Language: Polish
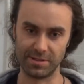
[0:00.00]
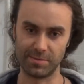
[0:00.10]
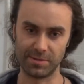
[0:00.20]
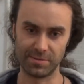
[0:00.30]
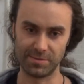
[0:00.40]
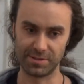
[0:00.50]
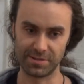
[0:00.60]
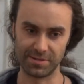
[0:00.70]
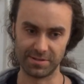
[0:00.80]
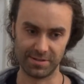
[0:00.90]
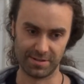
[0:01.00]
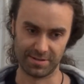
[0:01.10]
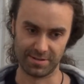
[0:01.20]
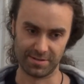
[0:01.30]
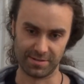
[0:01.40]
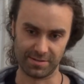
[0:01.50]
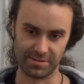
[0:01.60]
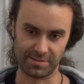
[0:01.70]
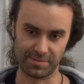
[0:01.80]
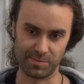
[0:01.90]
Ja pamiętam, że
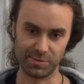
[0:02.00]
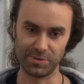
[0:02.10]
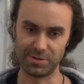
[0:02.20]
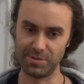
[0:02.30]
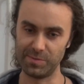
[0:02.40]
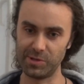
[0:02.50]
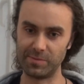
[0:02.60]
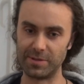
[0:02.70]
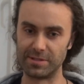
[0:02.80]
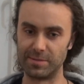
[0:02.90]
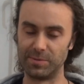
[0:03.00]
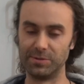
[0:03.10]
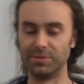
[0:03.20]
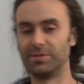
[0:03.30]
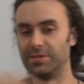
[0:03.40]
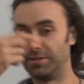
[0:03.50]
z pół godziny myłem ten samochód